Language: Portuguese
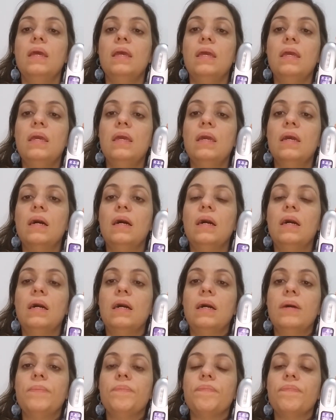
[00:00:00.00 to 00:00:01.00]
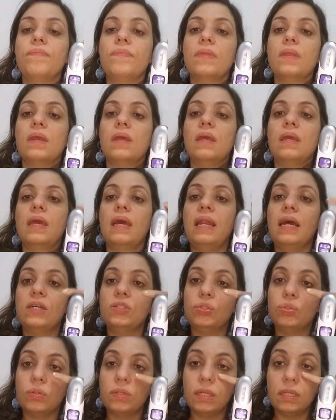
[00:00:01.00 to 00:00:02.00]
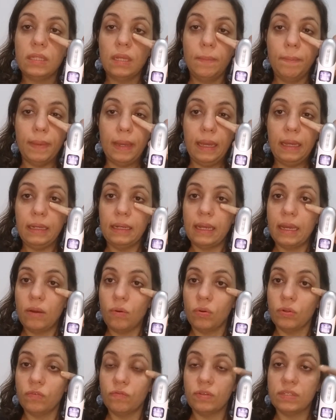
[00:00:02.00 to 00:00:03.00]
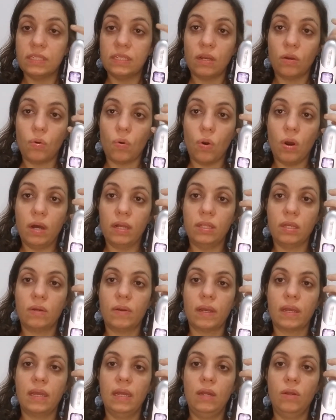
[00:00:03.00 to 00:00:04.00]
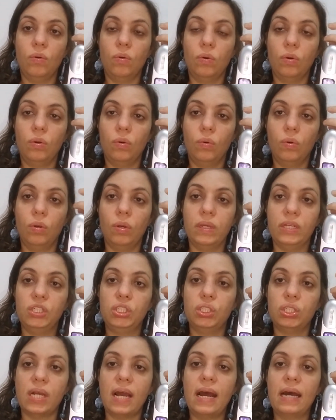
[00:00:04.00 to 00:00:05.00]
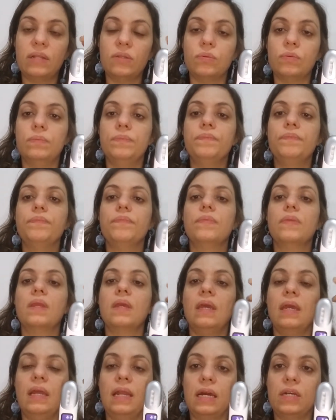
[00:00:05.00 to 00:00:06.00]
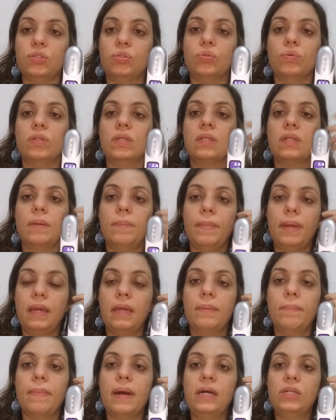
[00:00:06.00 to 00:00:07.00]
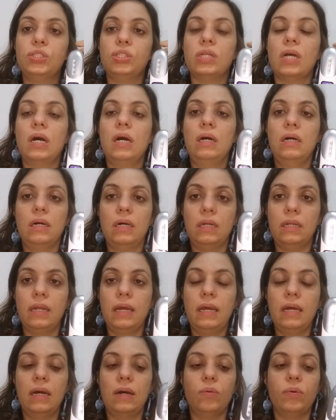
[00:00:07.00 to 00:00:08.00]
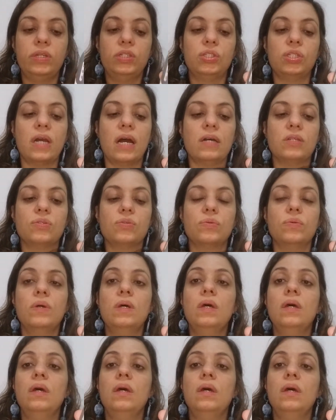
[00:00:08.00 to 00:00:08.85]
E, uh, e ele ajuda também, né, quando você acorda com aquele olho inchado, ele ajuda também a baixar né, o inchaço.